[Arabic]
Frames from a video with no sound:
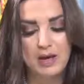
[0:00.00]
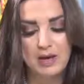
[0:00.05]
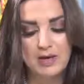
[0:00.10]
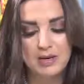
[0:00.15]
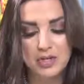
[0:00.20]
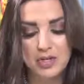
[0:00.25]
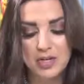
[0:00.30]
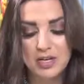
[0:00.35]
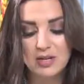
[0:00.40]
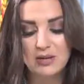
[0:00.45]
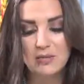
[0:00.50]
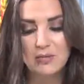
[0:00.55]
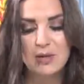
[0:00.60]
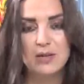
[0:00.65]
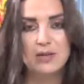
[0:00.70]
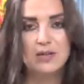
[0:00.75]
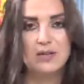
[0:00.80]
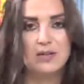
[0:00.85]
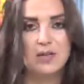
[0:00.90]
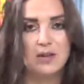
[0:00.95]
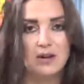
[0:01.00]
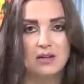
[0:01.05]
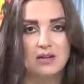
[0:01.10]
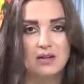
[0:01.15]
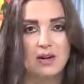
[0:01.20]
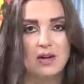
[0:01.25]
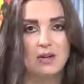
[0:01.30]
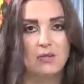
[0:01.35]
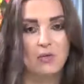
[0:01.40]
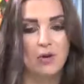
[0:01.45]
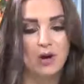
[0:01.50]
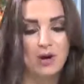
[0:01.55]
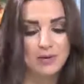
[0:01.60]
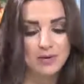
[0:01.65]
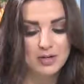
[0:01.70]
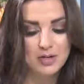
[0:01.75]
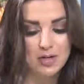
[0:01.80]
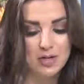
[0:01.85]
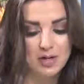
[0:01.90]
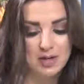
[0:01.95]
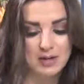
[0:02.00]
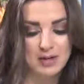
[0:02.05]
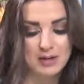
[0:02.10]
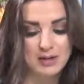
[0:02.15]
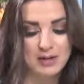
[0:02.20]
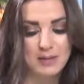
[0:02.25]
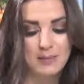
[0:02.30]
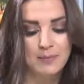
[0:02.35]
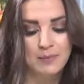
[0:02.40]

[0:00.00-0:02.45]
ناجين من السرطان ومشاهير